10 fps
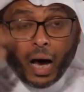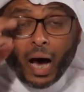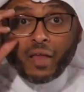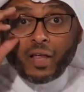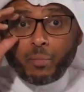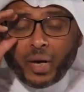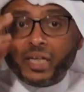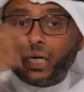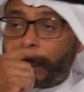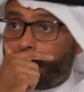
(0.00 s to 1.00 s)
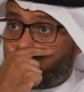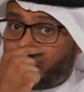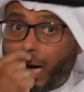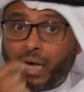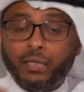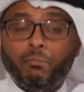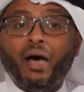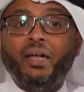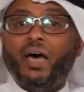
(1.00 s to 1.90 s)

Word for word: هذا البريق الإبداعي ما